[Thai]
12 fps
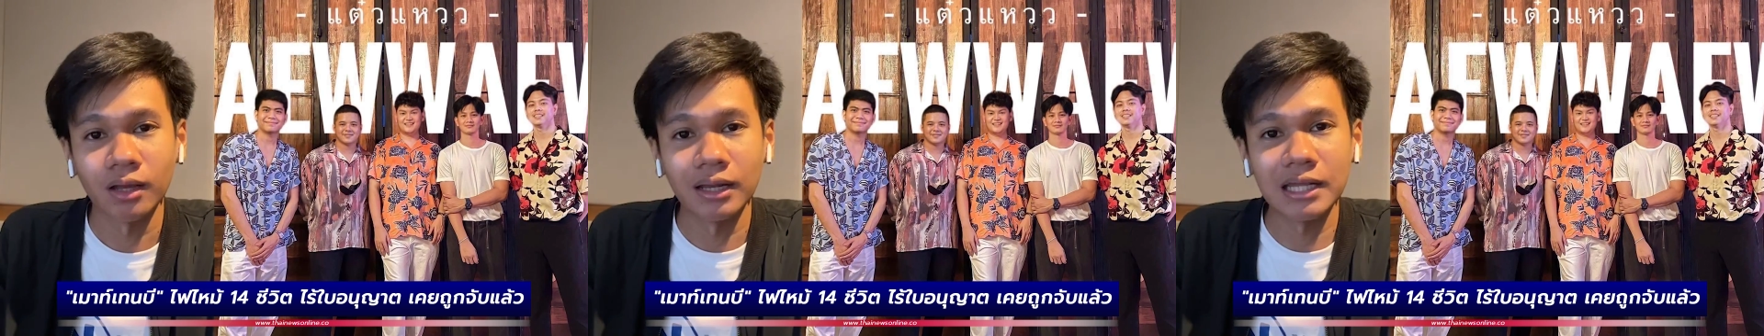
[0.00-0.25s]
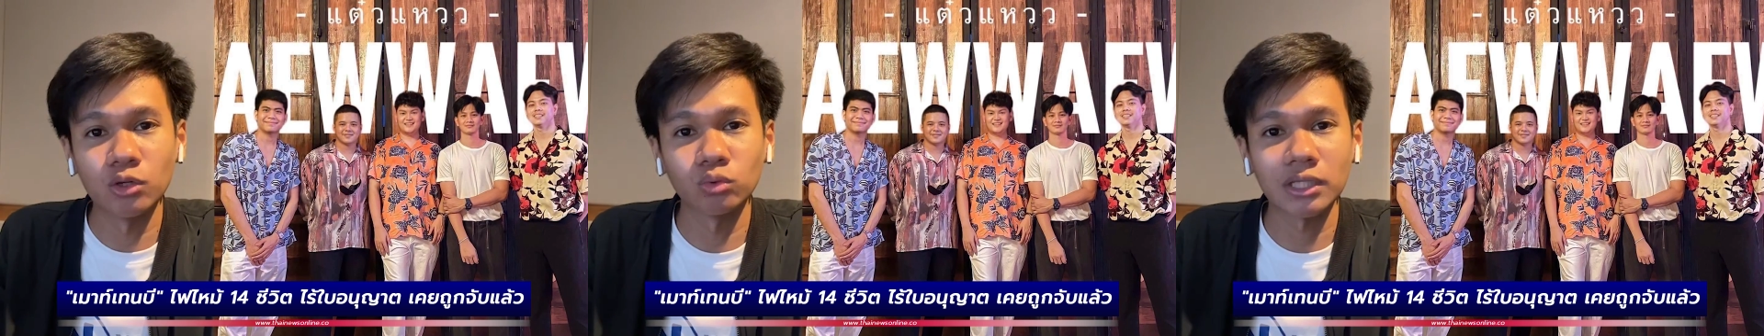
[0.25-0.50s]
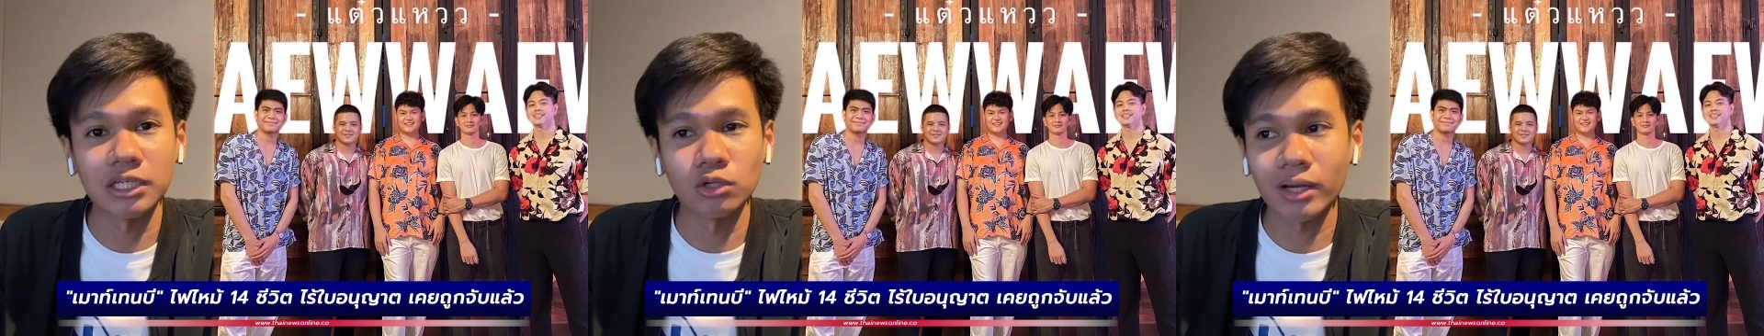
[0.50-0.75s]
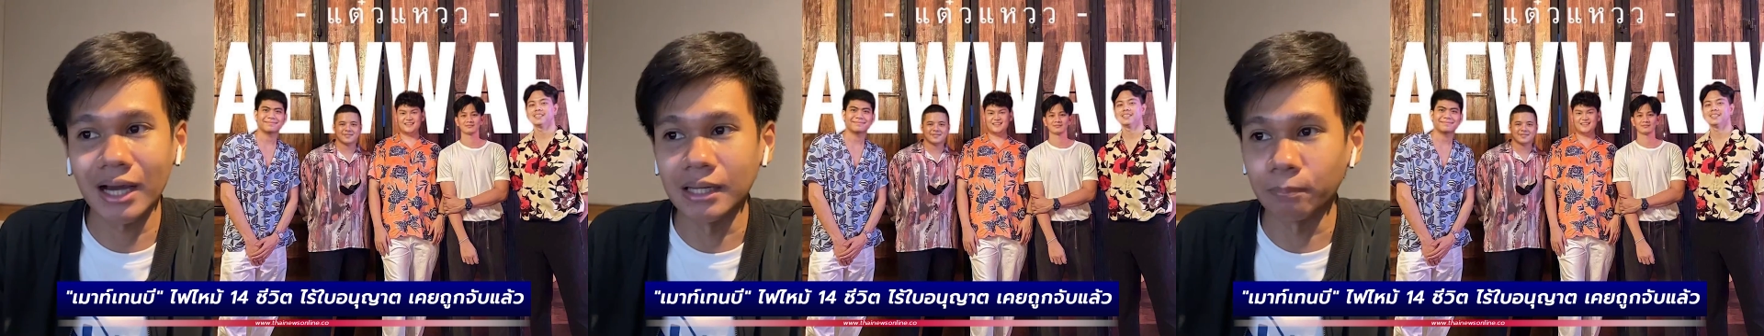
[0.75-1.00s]
เล่นดนตรีด้ว
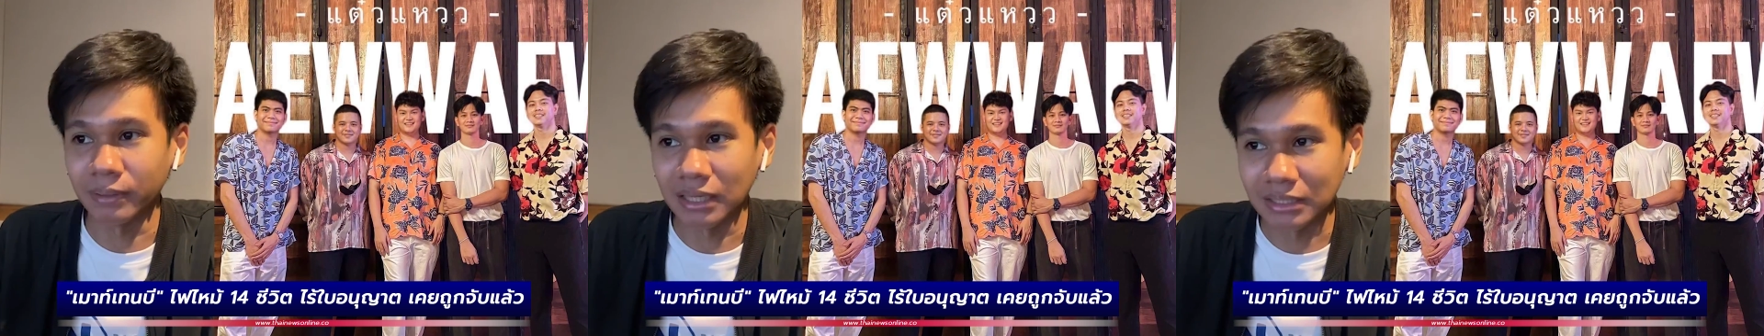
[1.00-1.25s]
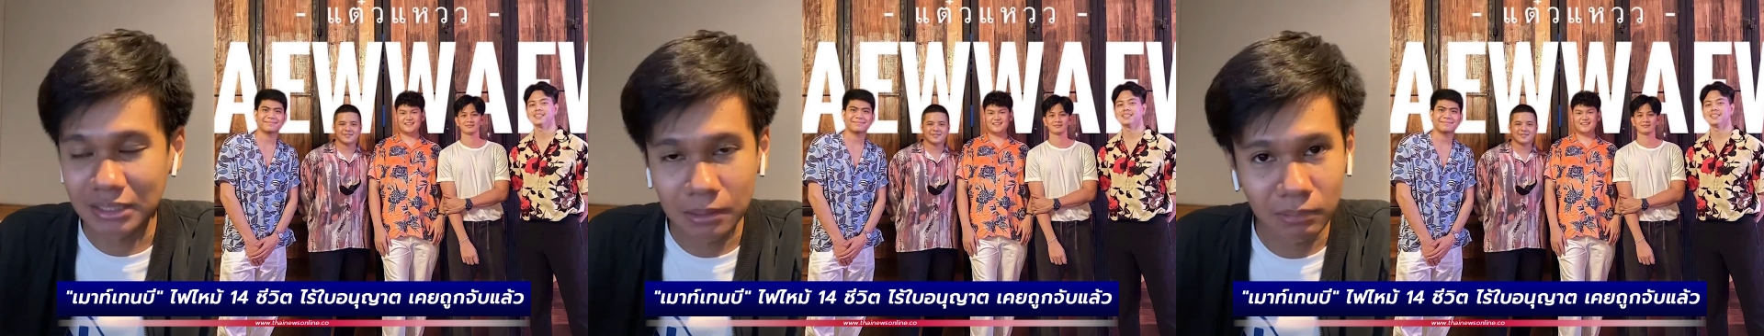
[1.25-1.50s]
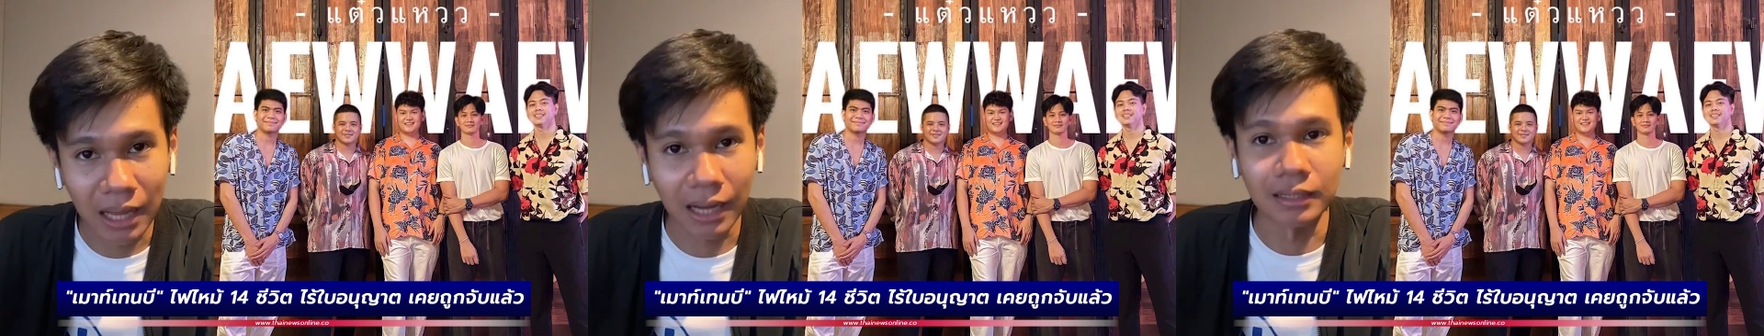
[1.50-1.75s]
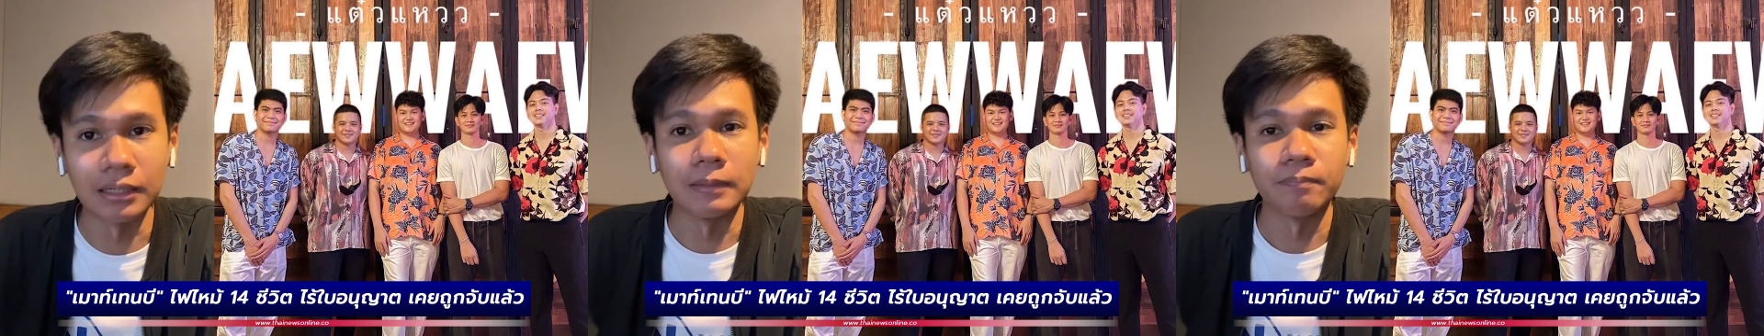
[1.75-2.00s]
ยกันเนี่ยเป็นอาชีพหลัก
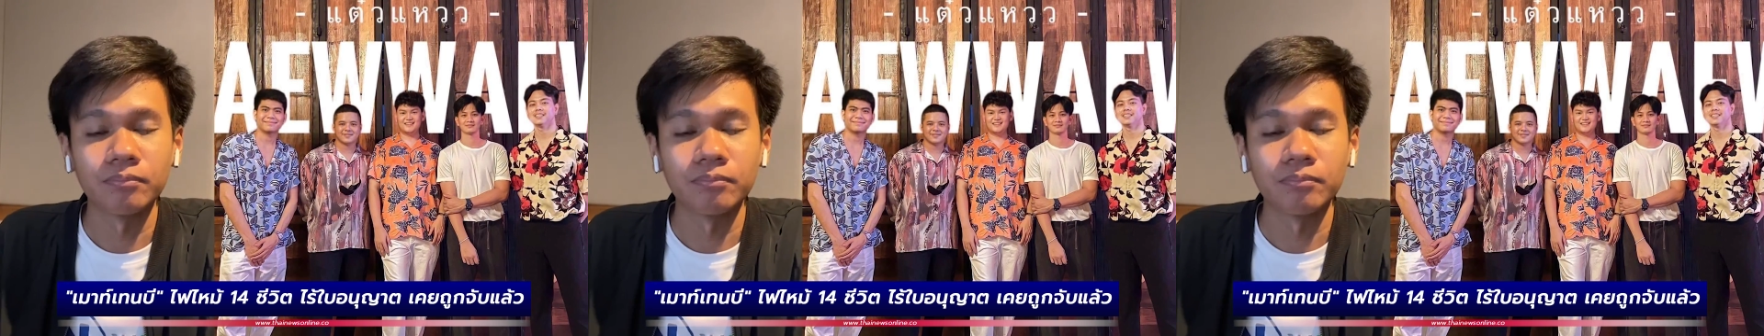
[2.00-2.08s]
เลย